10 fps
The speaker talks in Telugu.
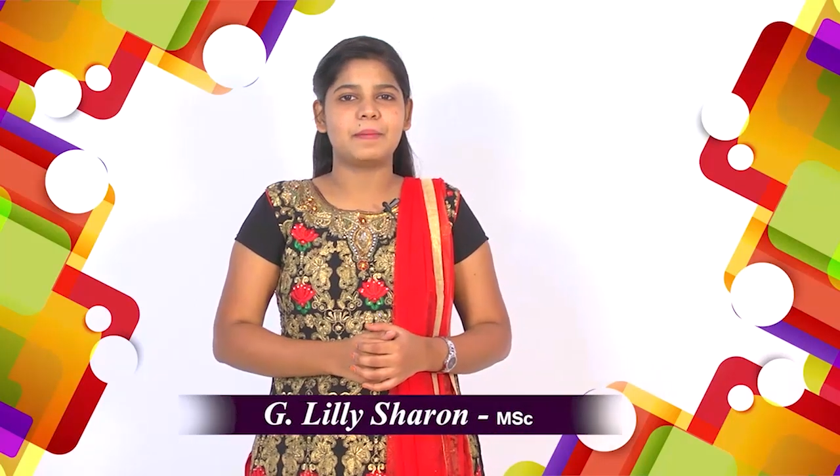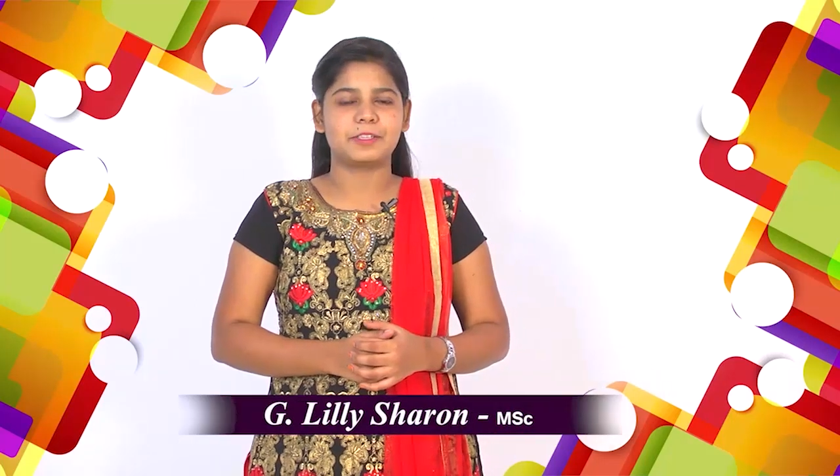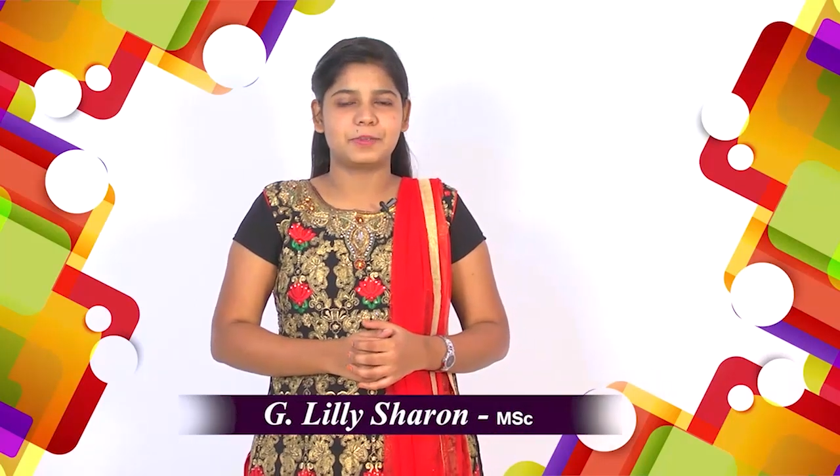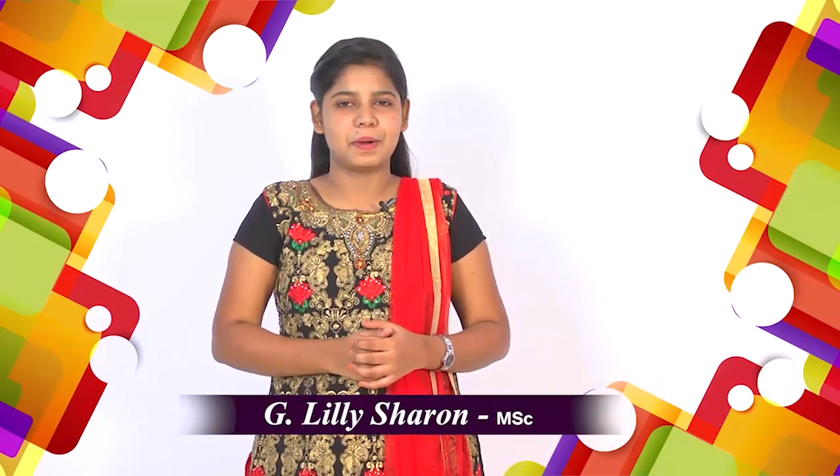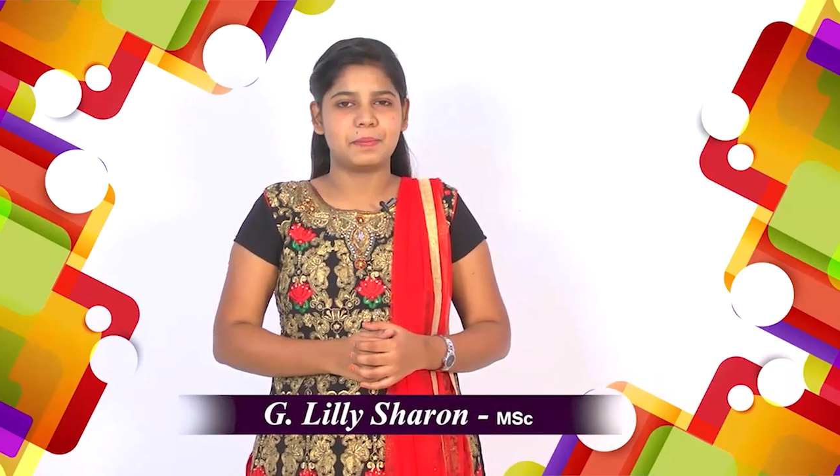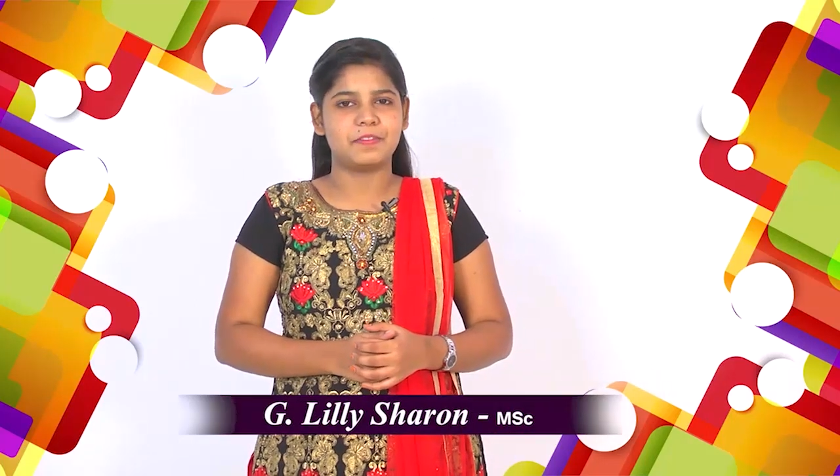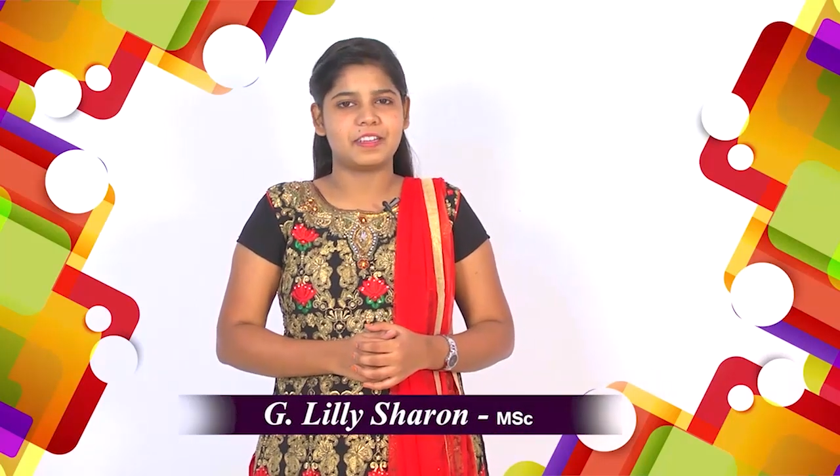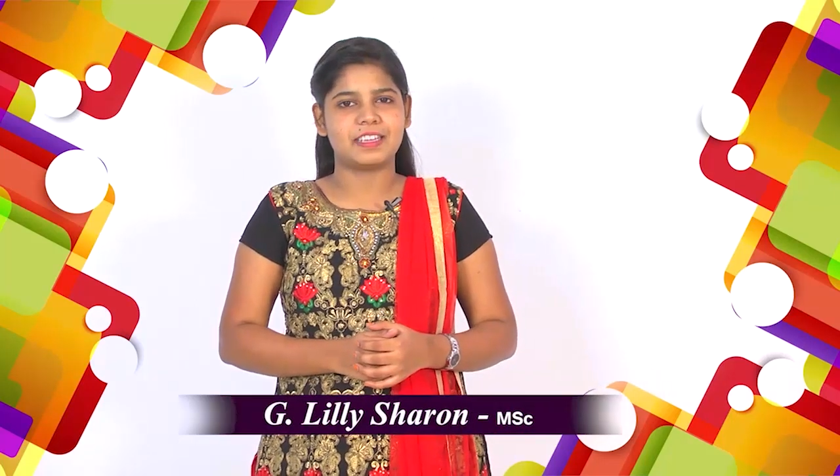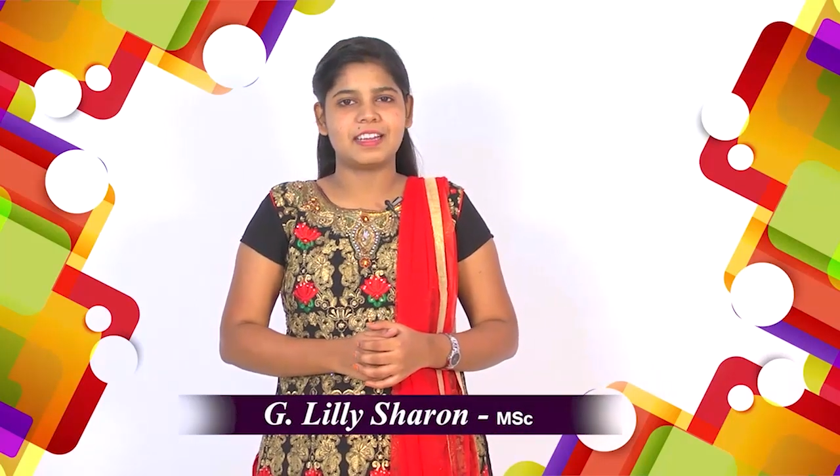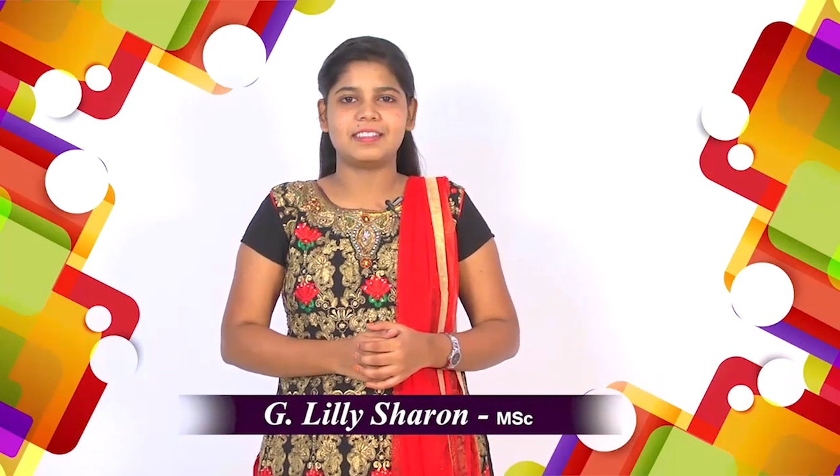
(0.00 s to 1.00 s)
మా
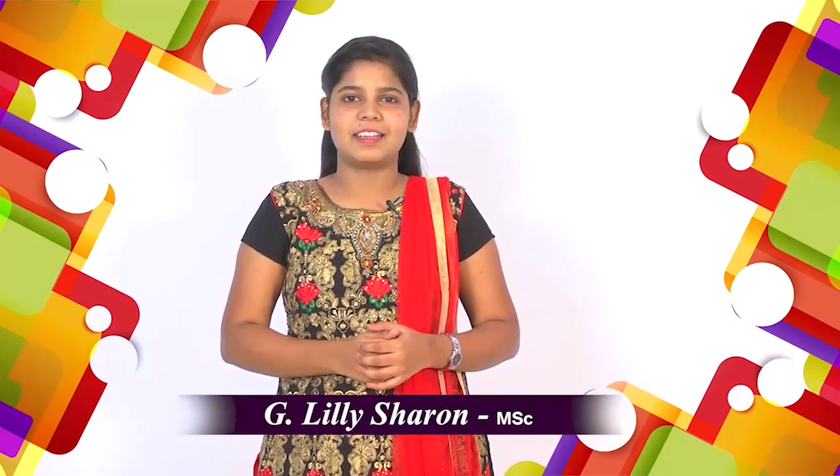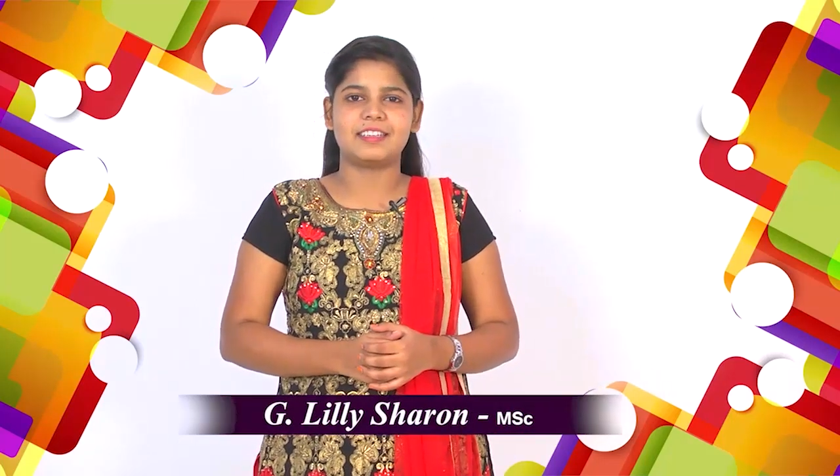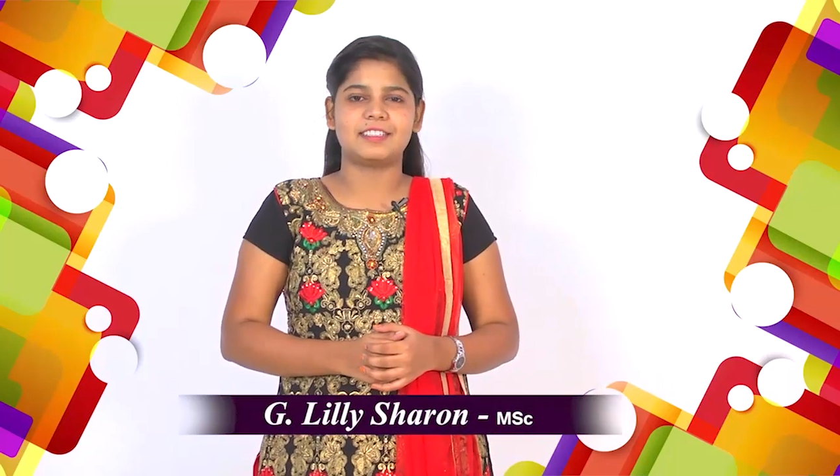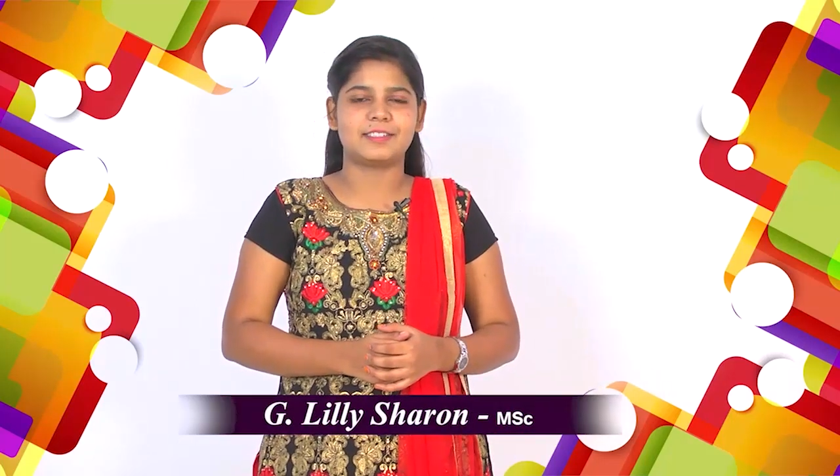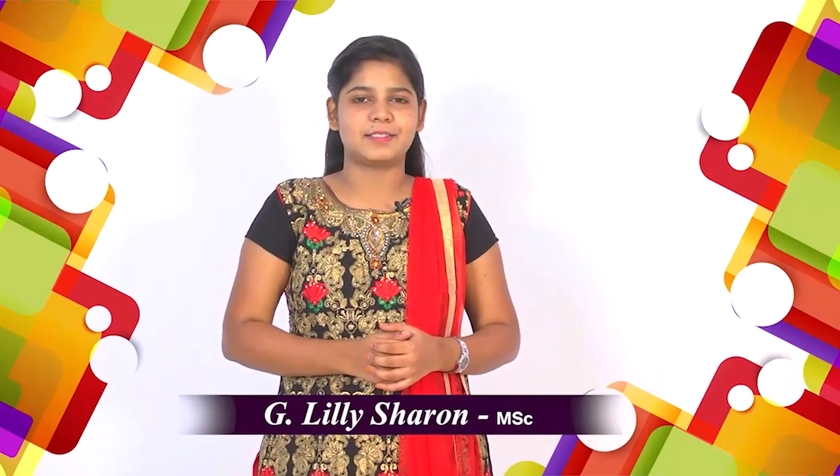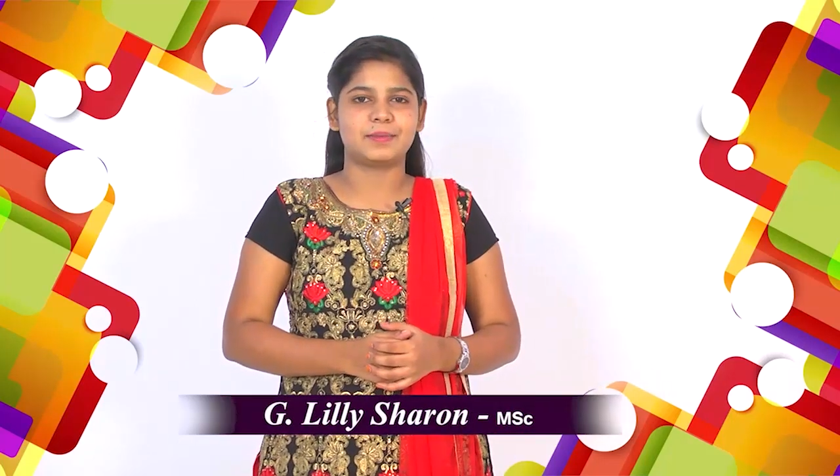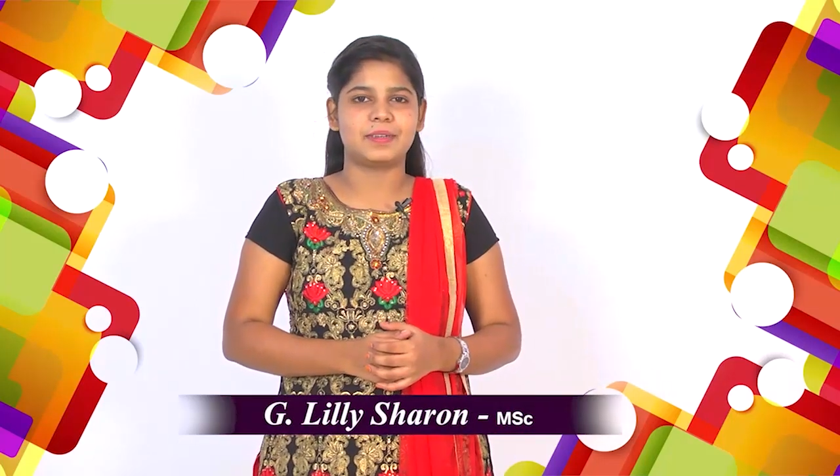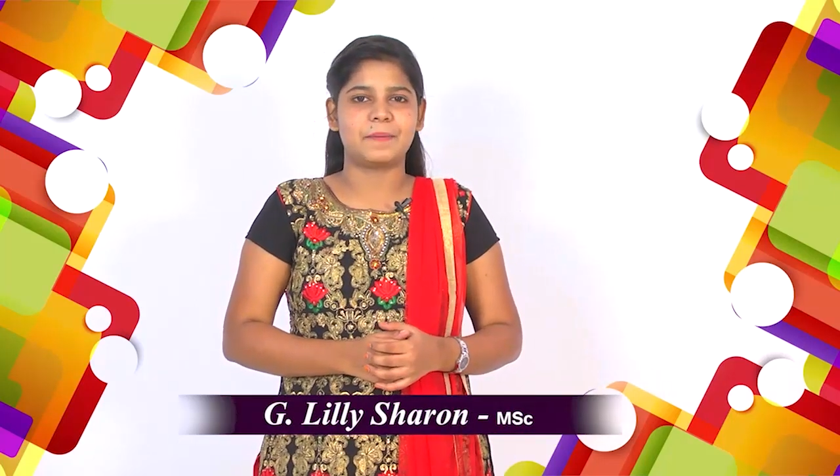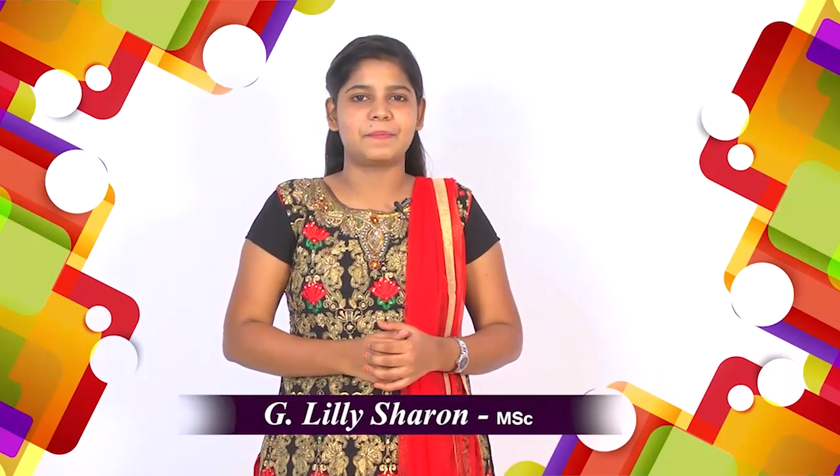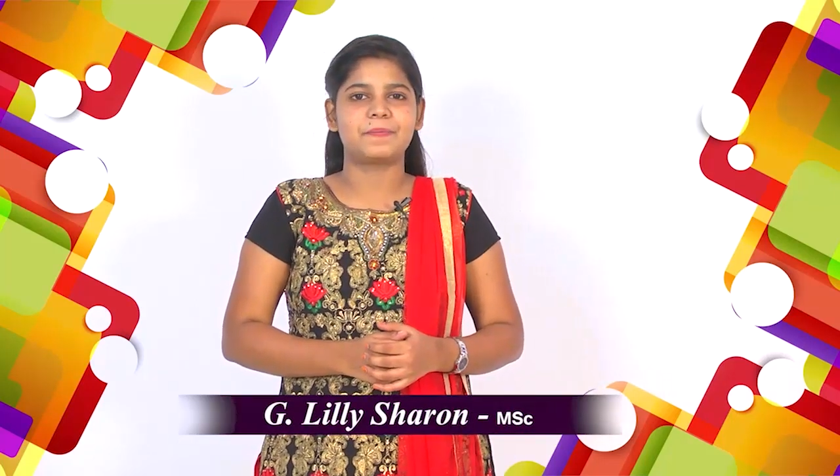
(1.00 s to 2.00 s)
శుభాభివందనాలు
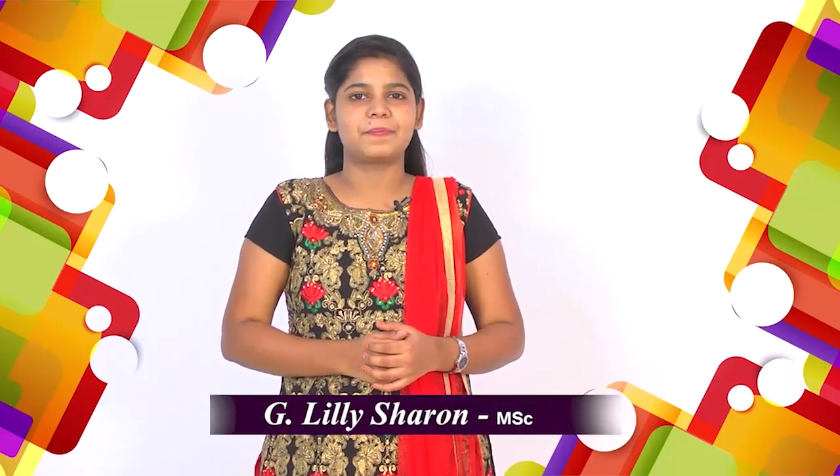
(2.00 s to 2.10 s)
తెలియజేస్తున్నాం